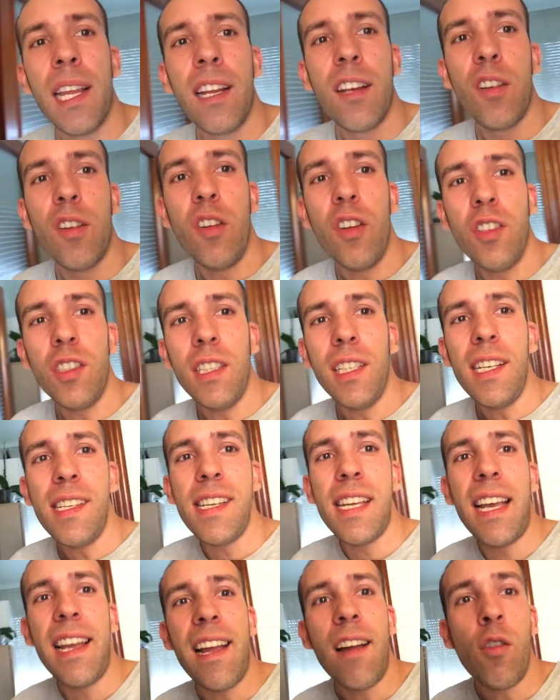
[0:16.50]
No sé
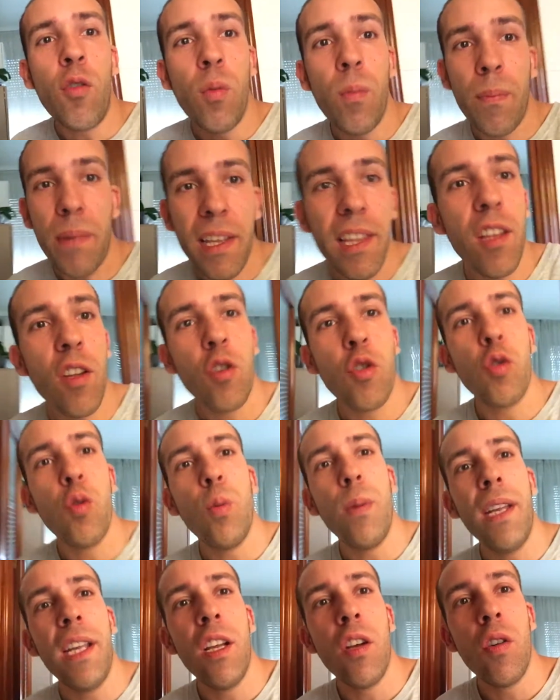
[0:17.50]
si hay algún vídeo
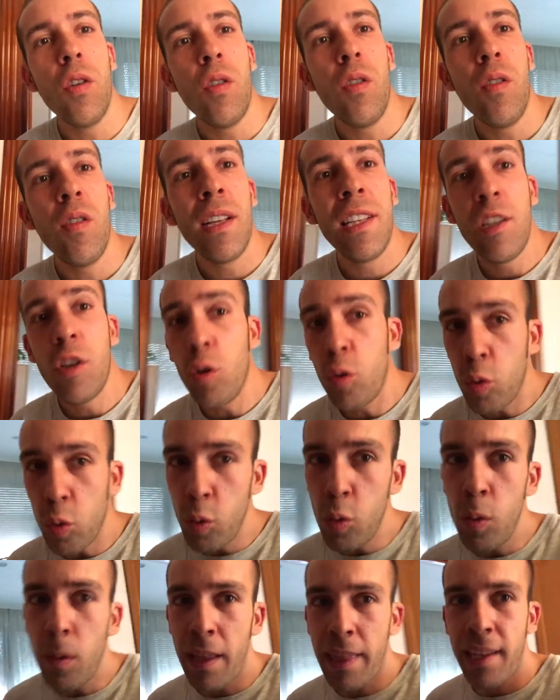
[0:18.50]
subido en
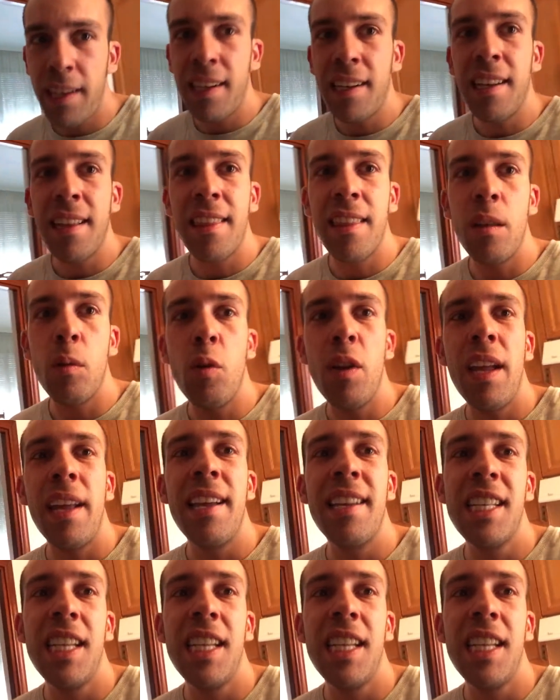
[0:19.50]
YouTube acerca de la cebolla.